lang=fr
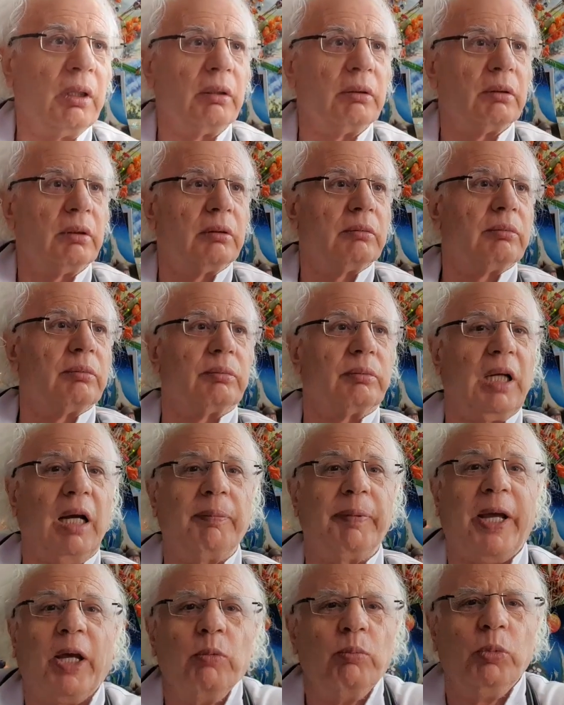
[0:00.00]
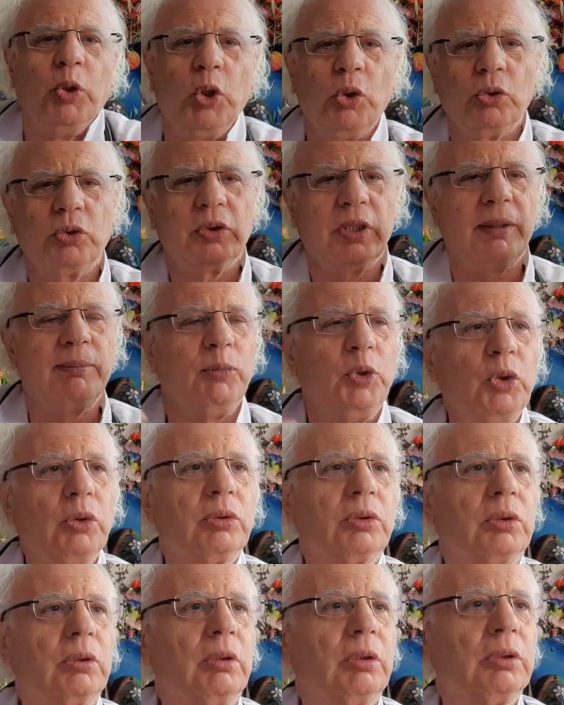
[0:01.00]
euh, après mille et
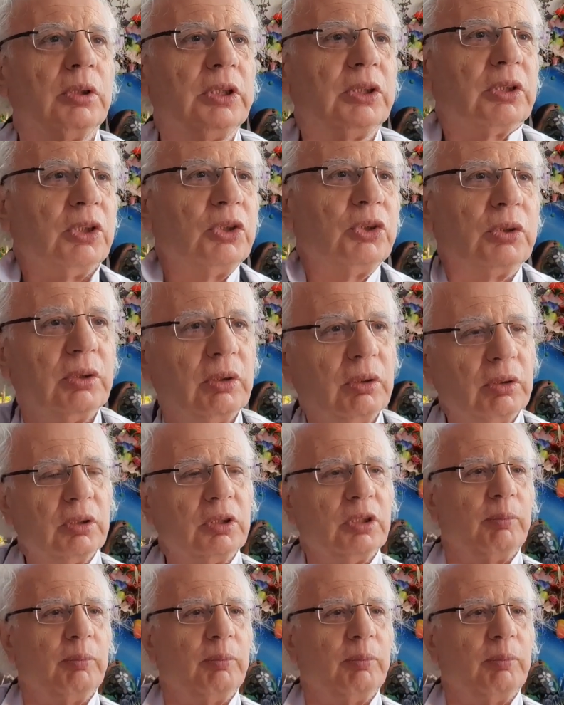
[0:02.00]
mille discussions,